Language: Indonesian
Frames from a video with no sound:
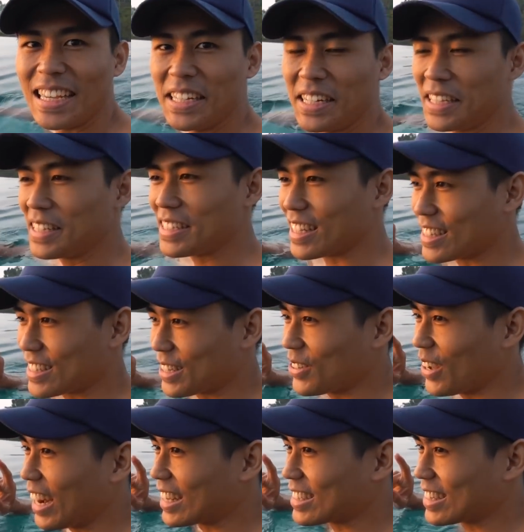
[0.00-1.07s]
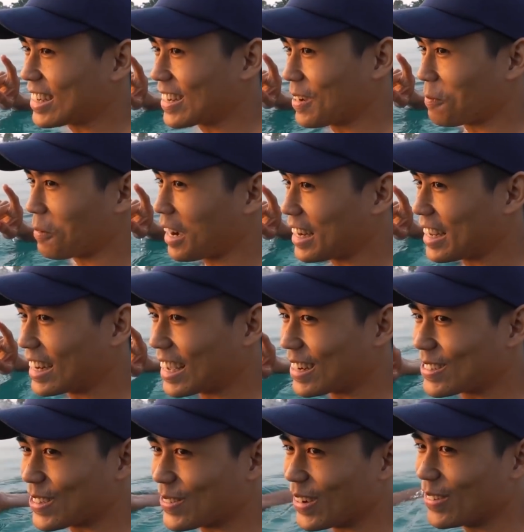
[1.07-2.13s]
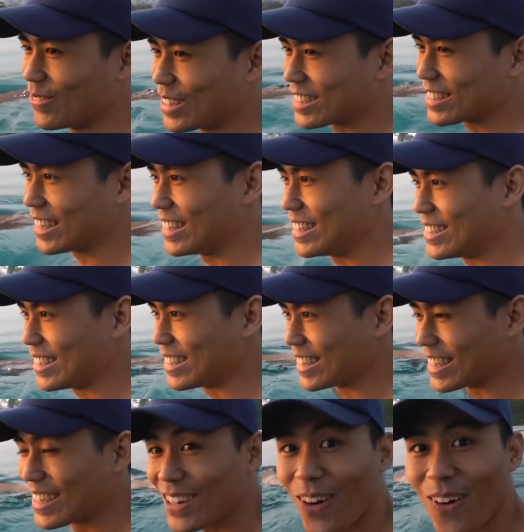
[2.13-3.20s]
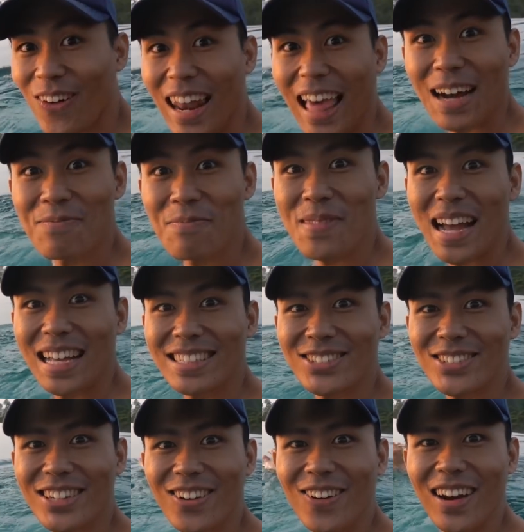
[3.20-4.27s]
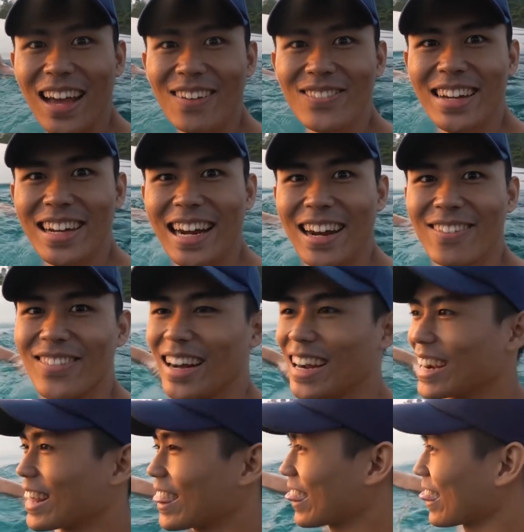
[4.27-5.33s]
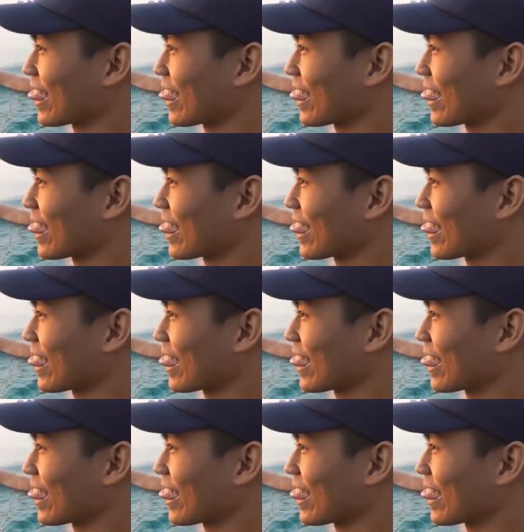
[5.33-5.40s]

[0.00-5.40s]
ini salah satu alasan kenapa kalian harus cobain buat stay di sini kolamnya cuy kolamnya keren banget